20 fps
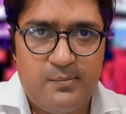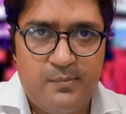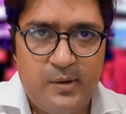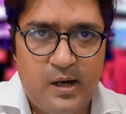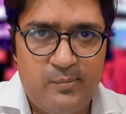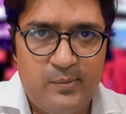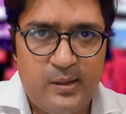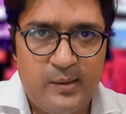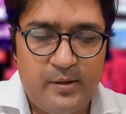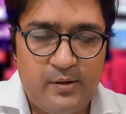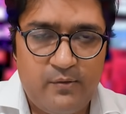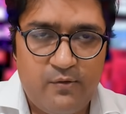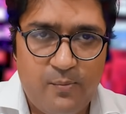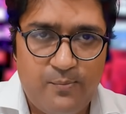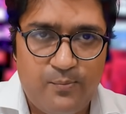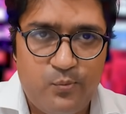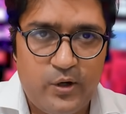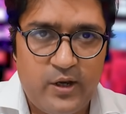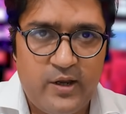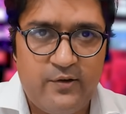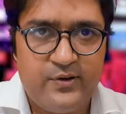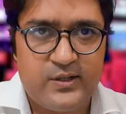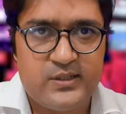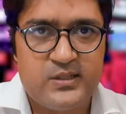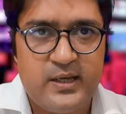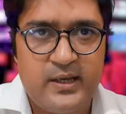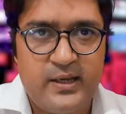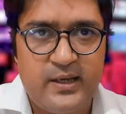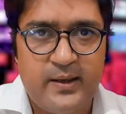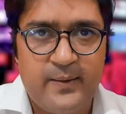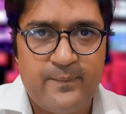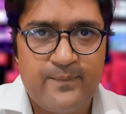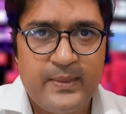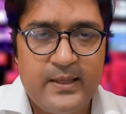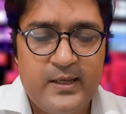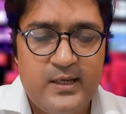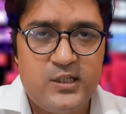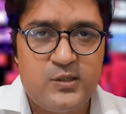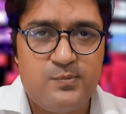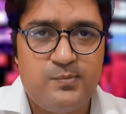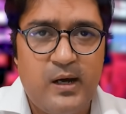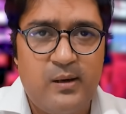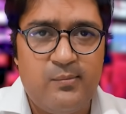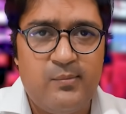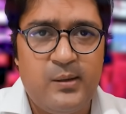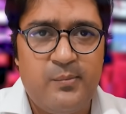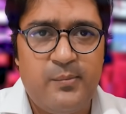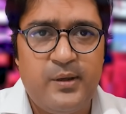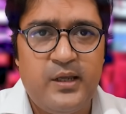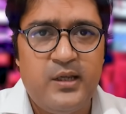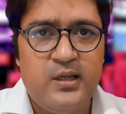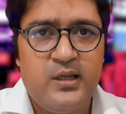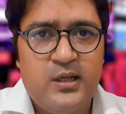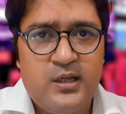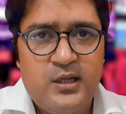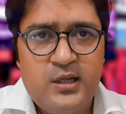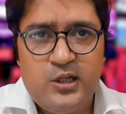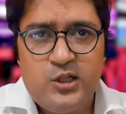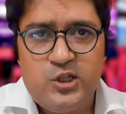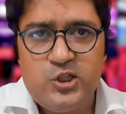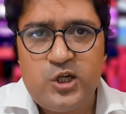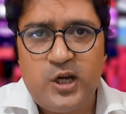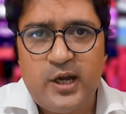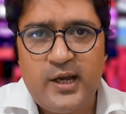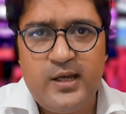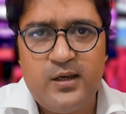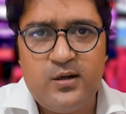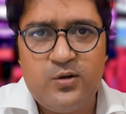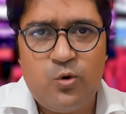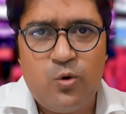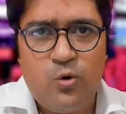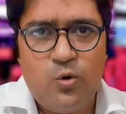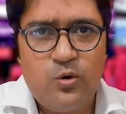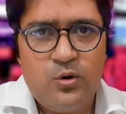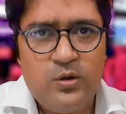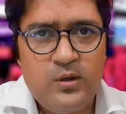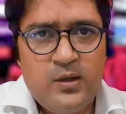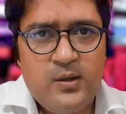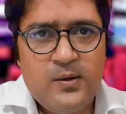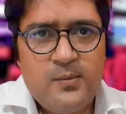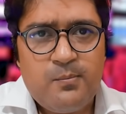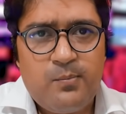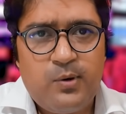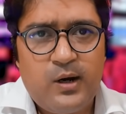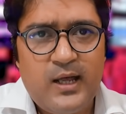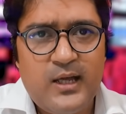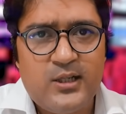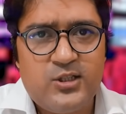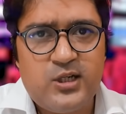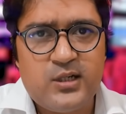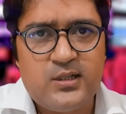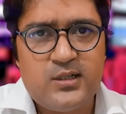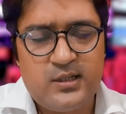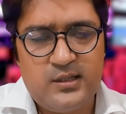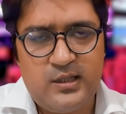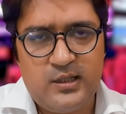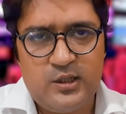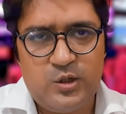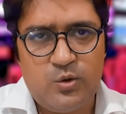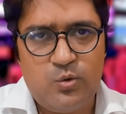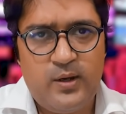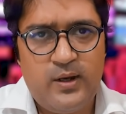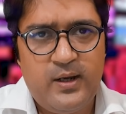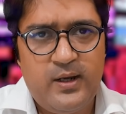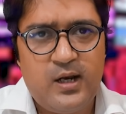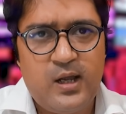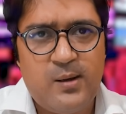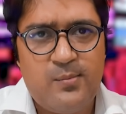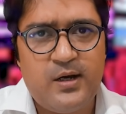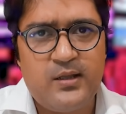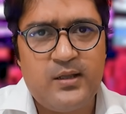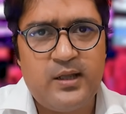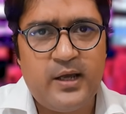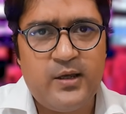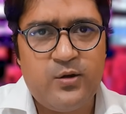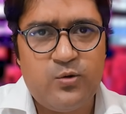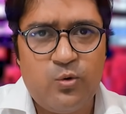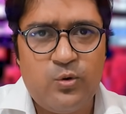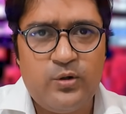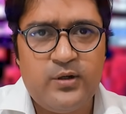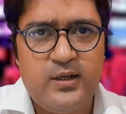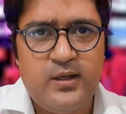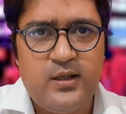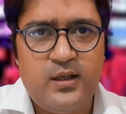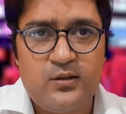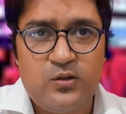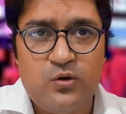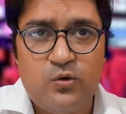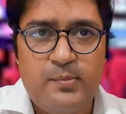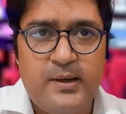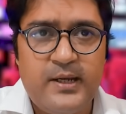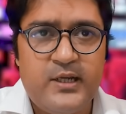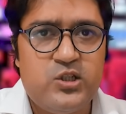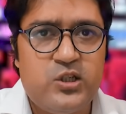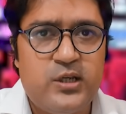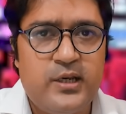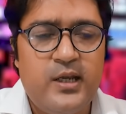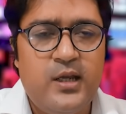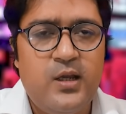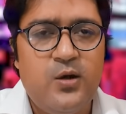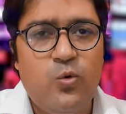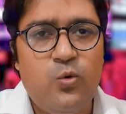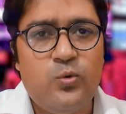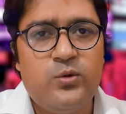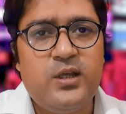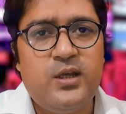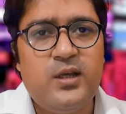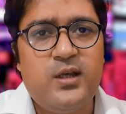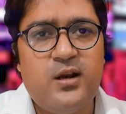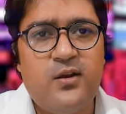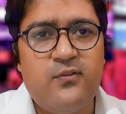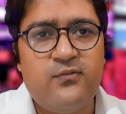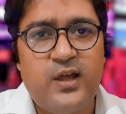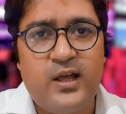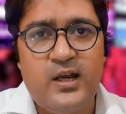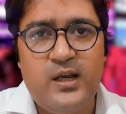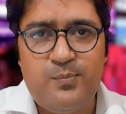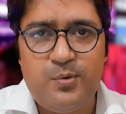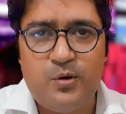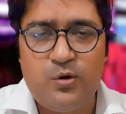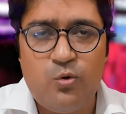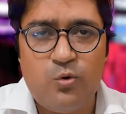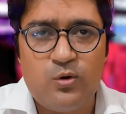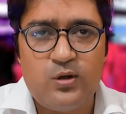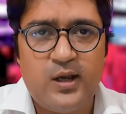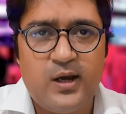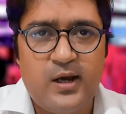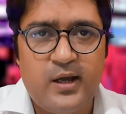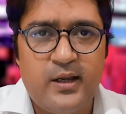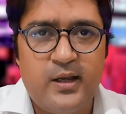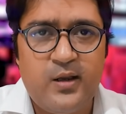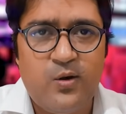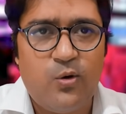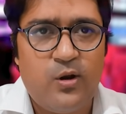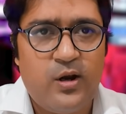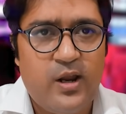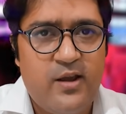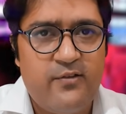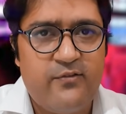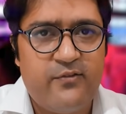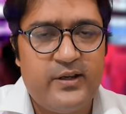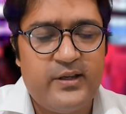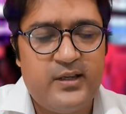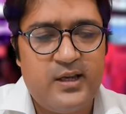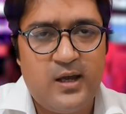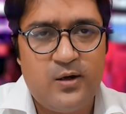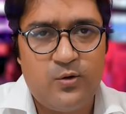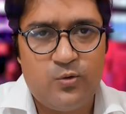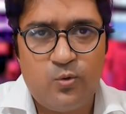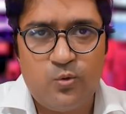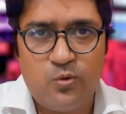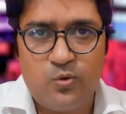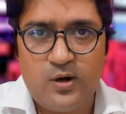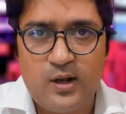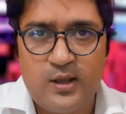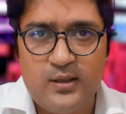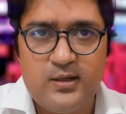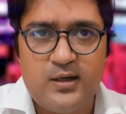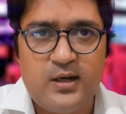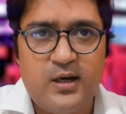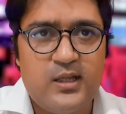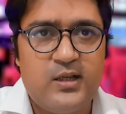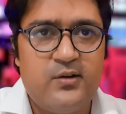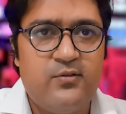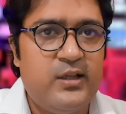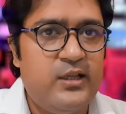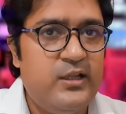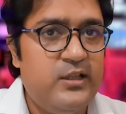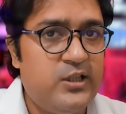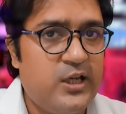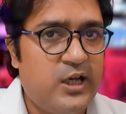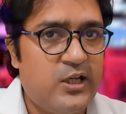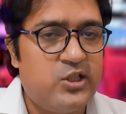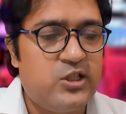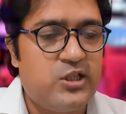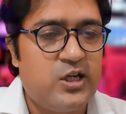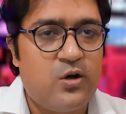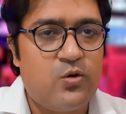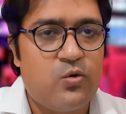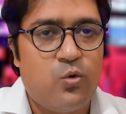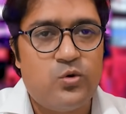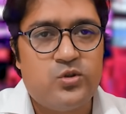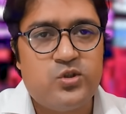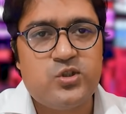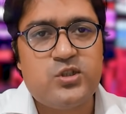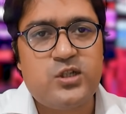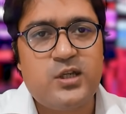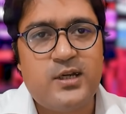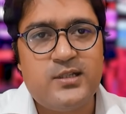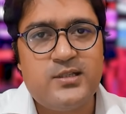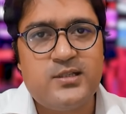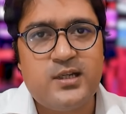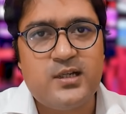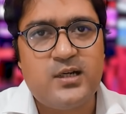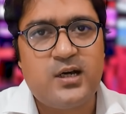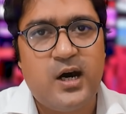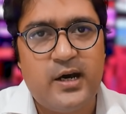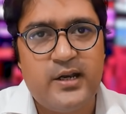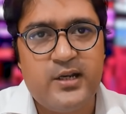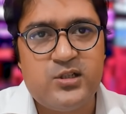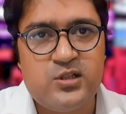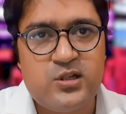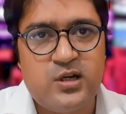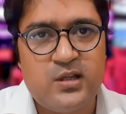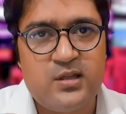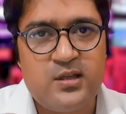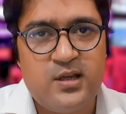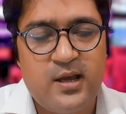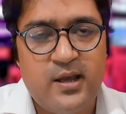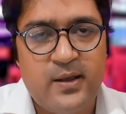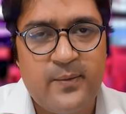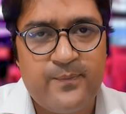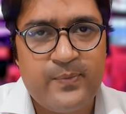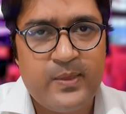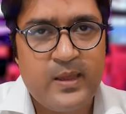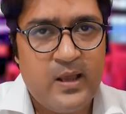मामले में वह बुरे फंस गए हैं इस मामले में इस शायर को बड़ा झटका देते हुए इलाहाबाद हाईकोर्ट की लखनऊ बेंच ने उनकी गिरफ्तारी पर रोक लगाने और एफआईआर को रद्द करने वाली याचिका को सिरे से खारिज कर दिया है